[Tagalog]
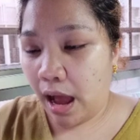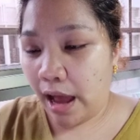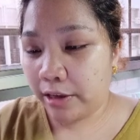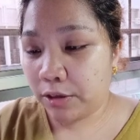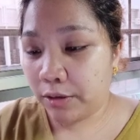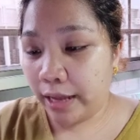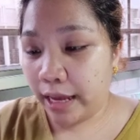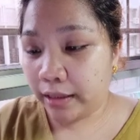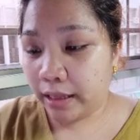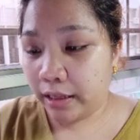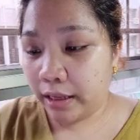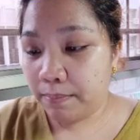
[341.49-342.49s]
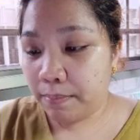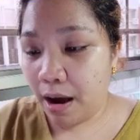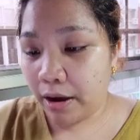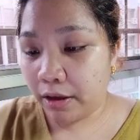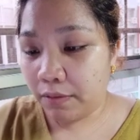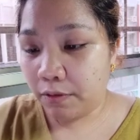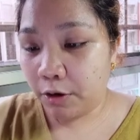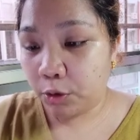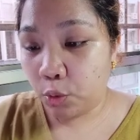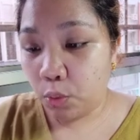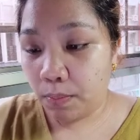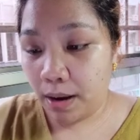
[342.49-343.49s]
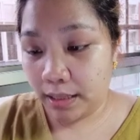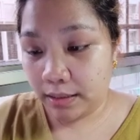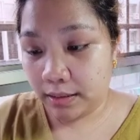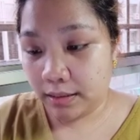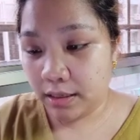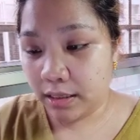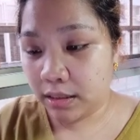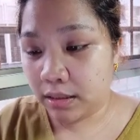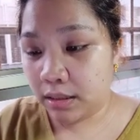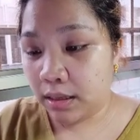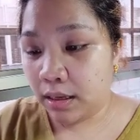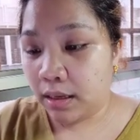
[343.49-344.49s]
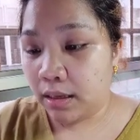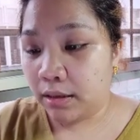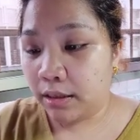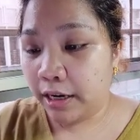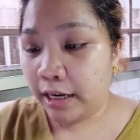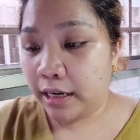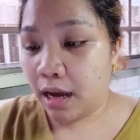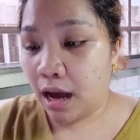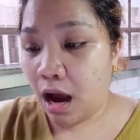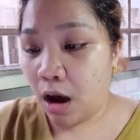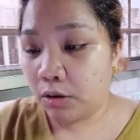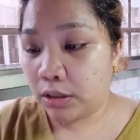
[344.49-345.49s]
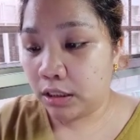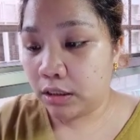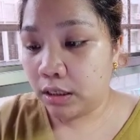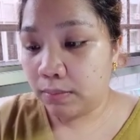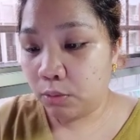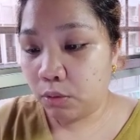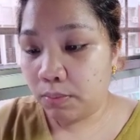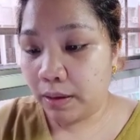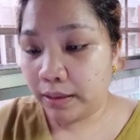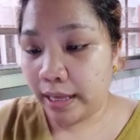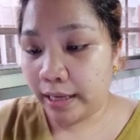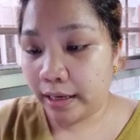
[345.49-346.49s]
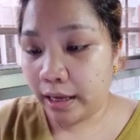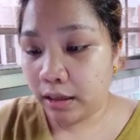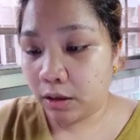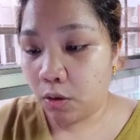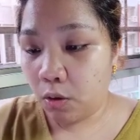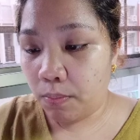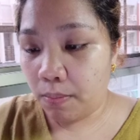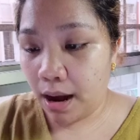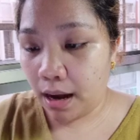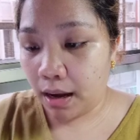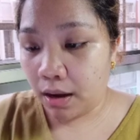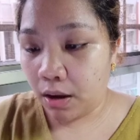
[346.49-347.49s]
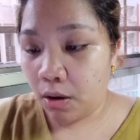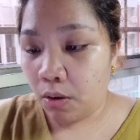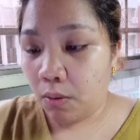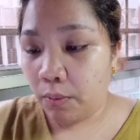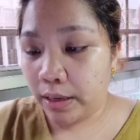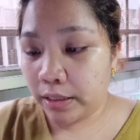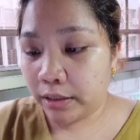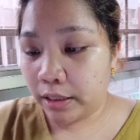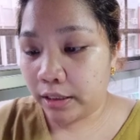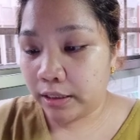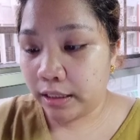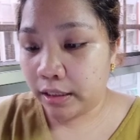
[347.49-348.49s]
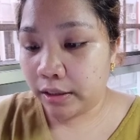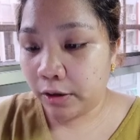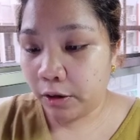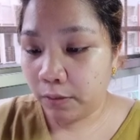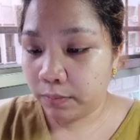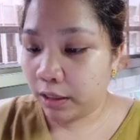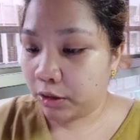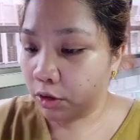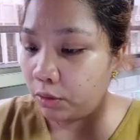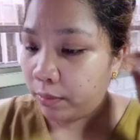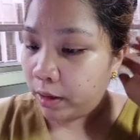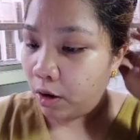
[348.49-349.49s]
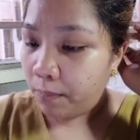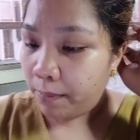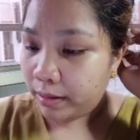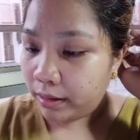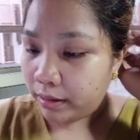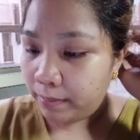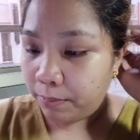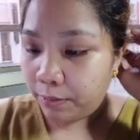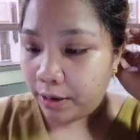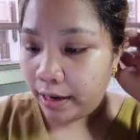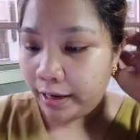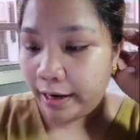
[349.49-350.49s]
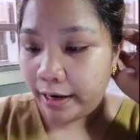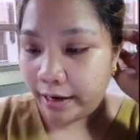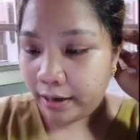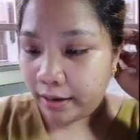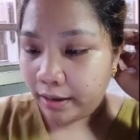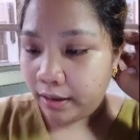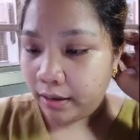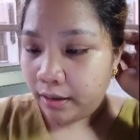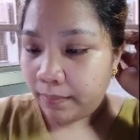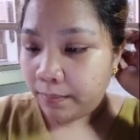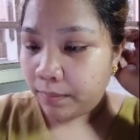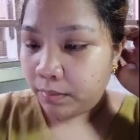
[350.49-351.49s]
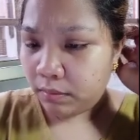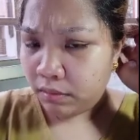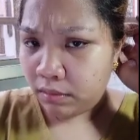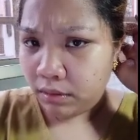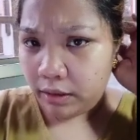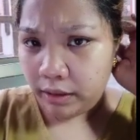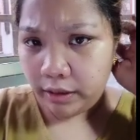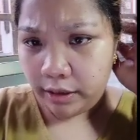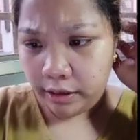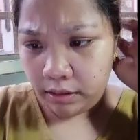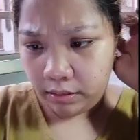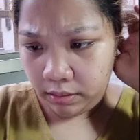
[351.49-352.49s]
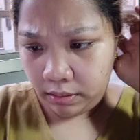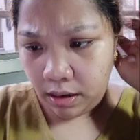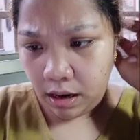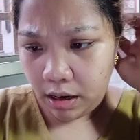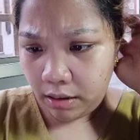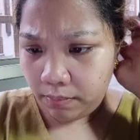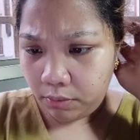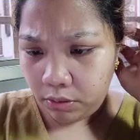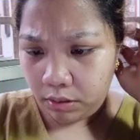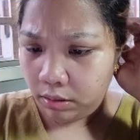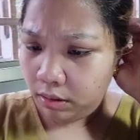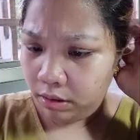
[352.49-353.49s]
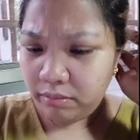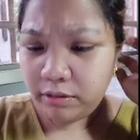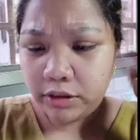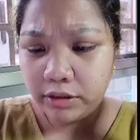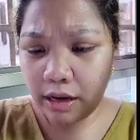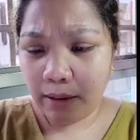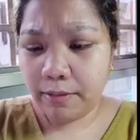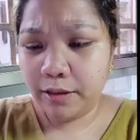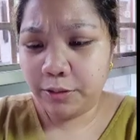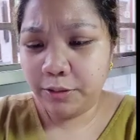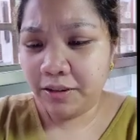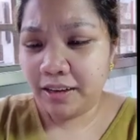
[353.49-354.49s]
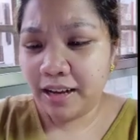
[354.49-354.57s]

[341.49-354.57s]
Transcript: isolated in Baguio for two months. There is there in a house in Cebu but I can't go back. We sincerely hope that you will open the temporary air in air harbor. Ano yung sasabi nito?